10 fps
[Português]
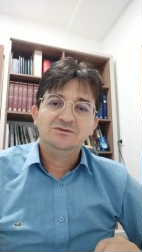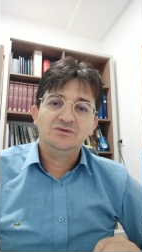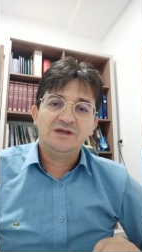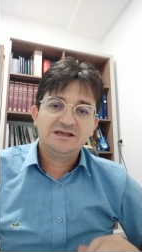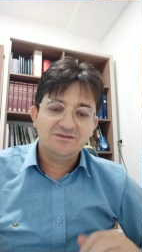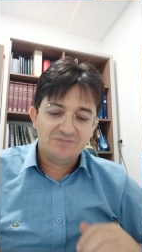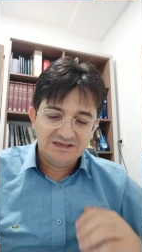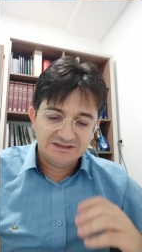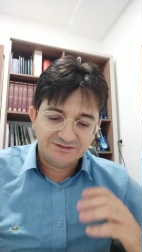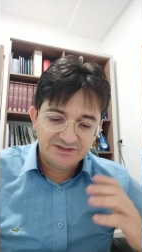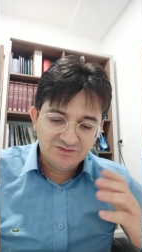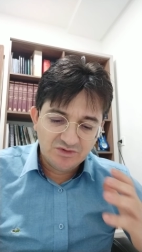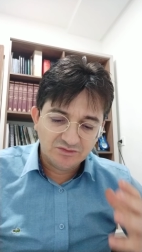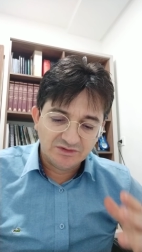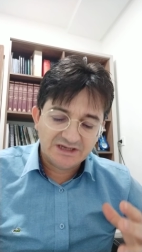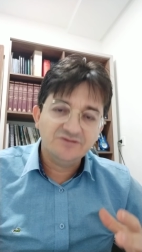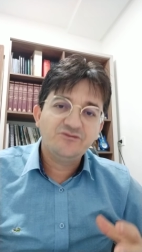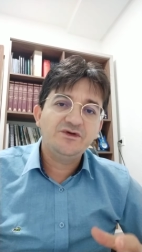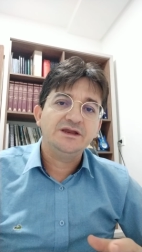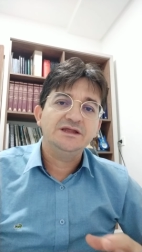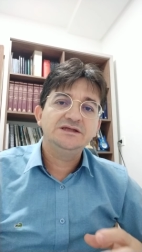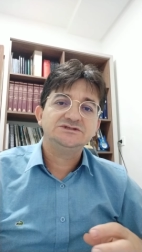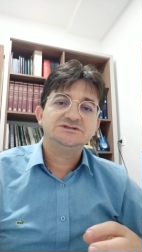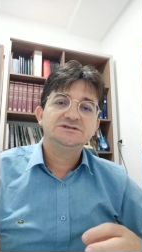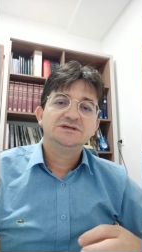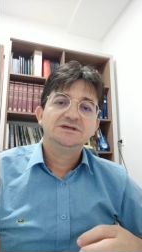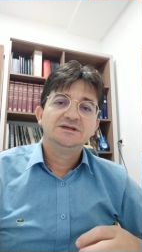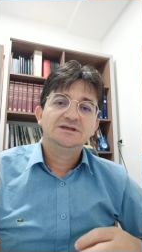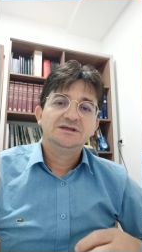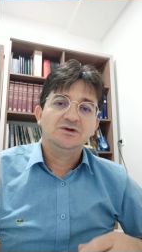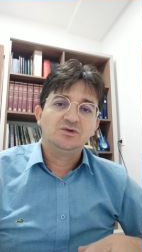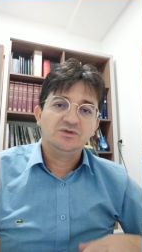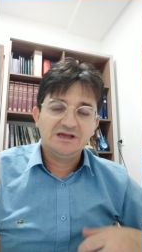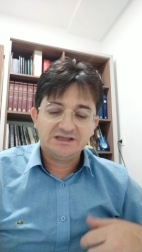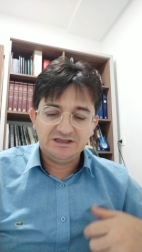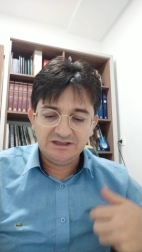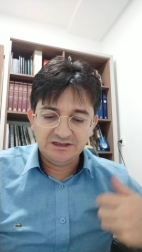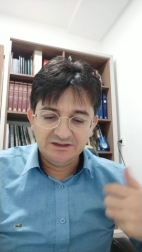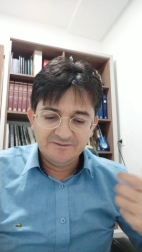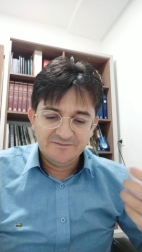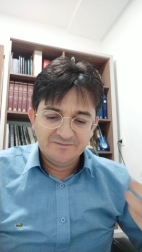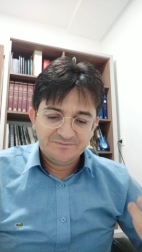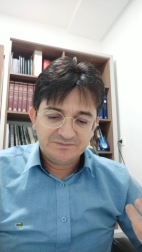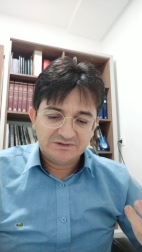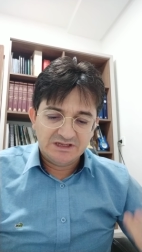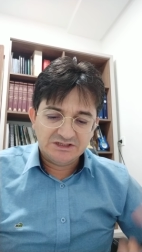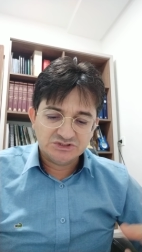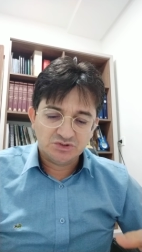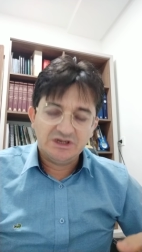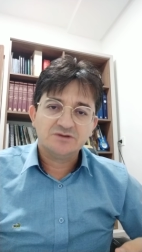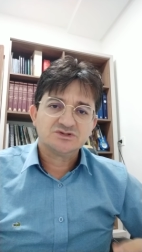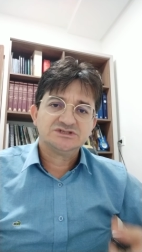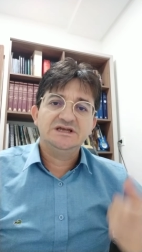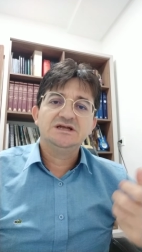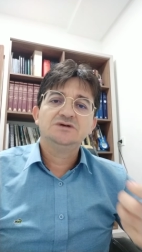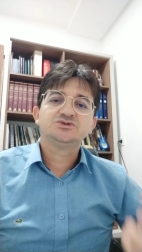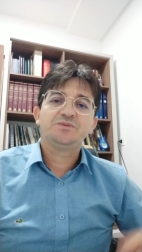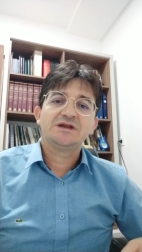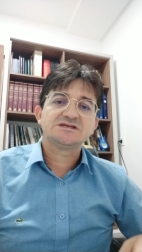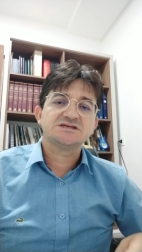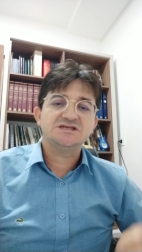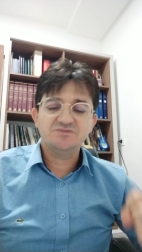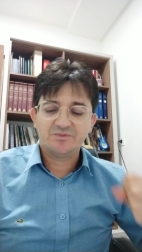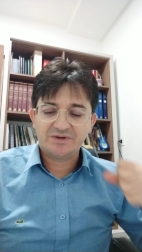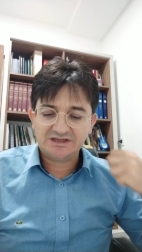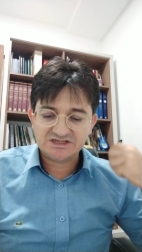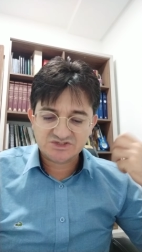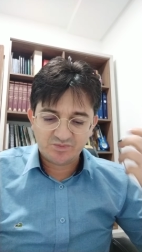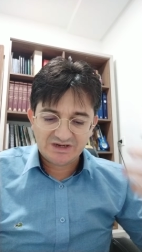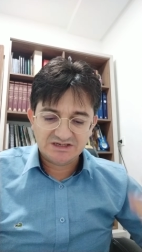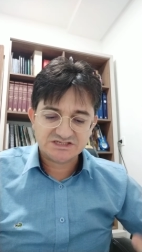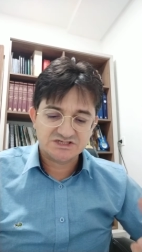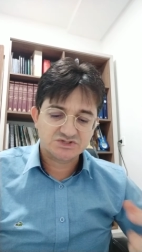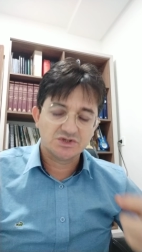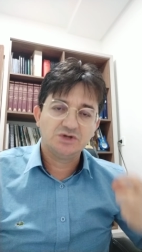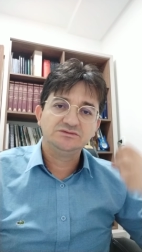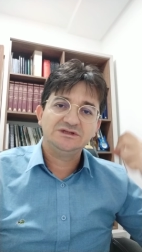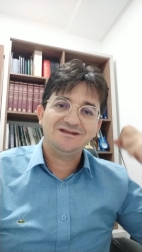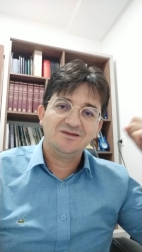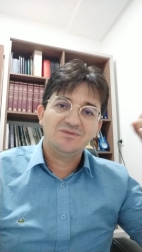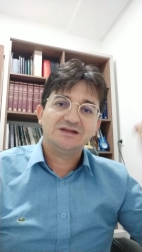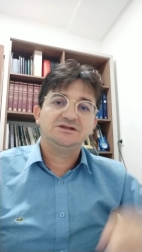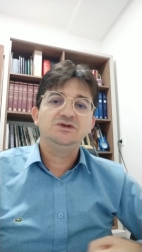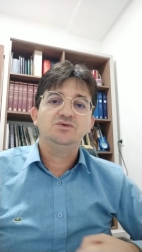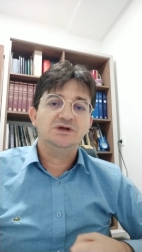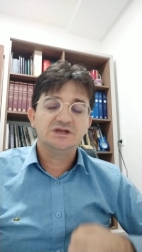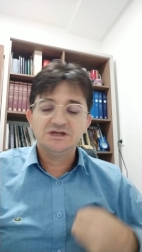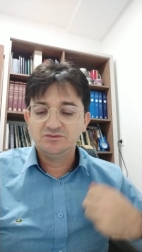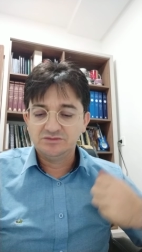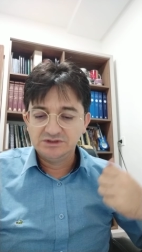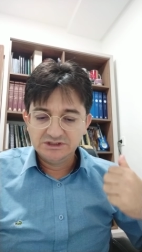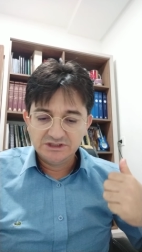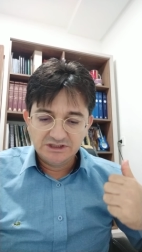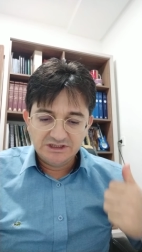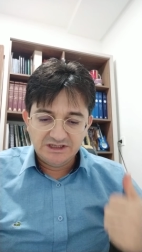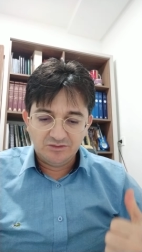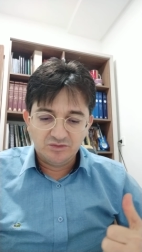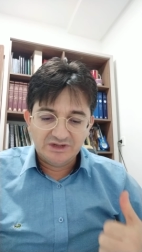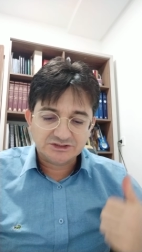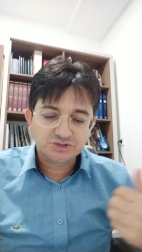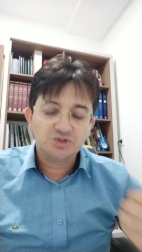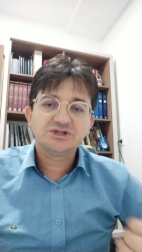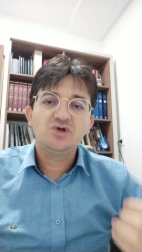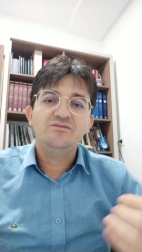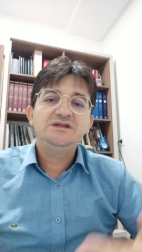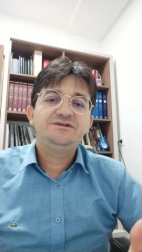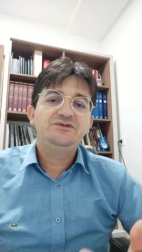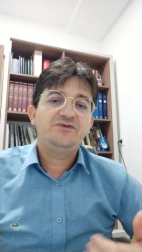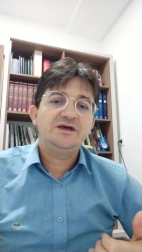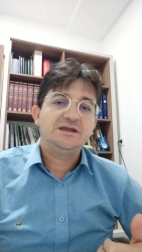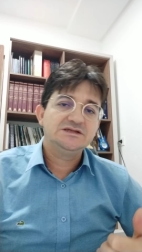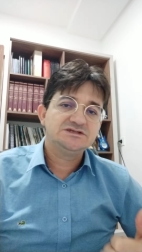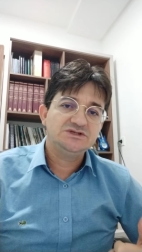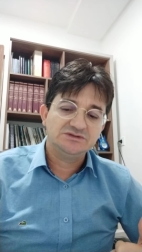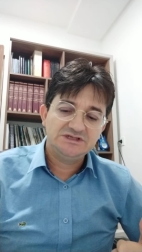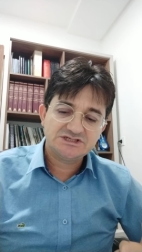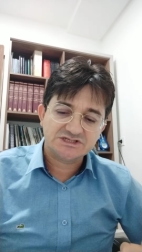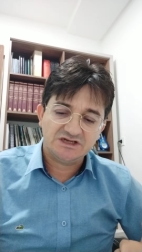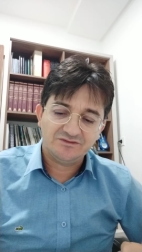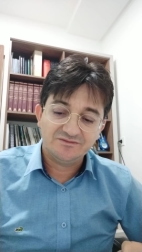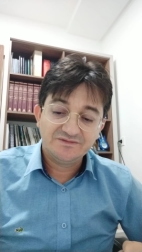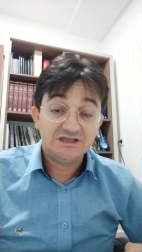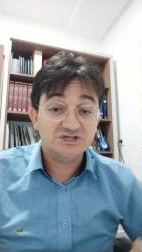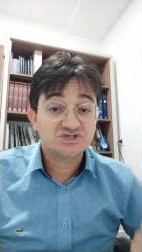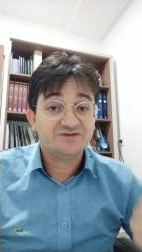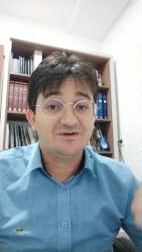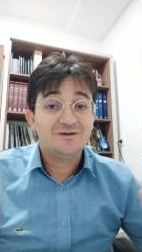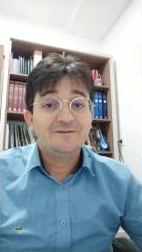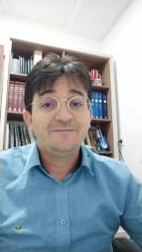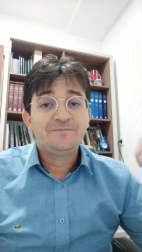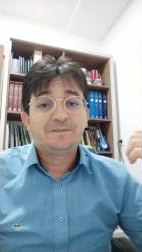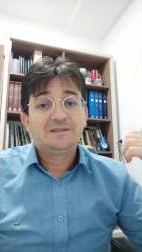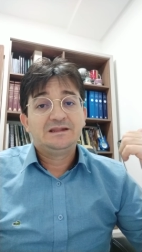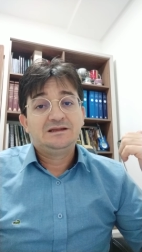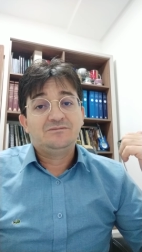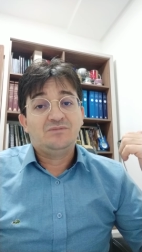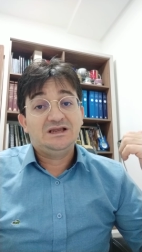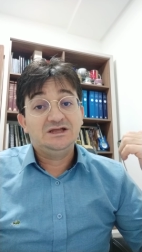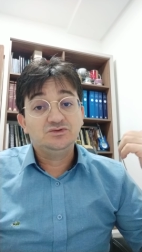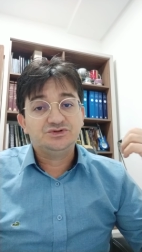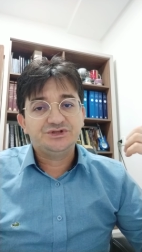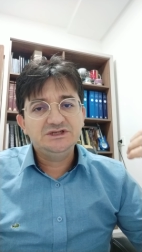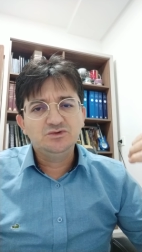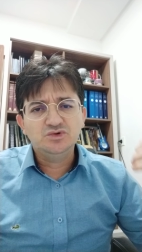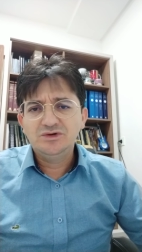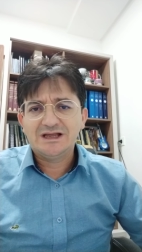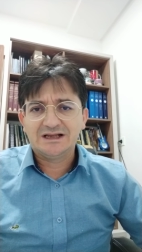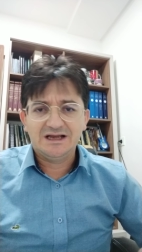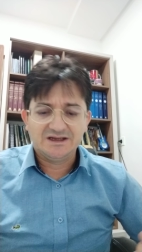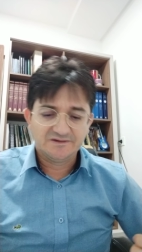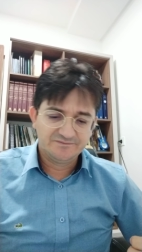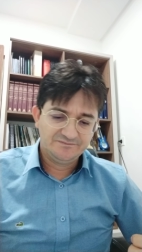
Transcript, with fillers: O lugar que malha trigo é um lugar diferente. É um lugar que tem que jogar os grãos para cima para que as palhas se soltem, tem que bater o grão. Era um lugar totalmente diferente de onde ele estava. Ele estava malhando trigo no lagar.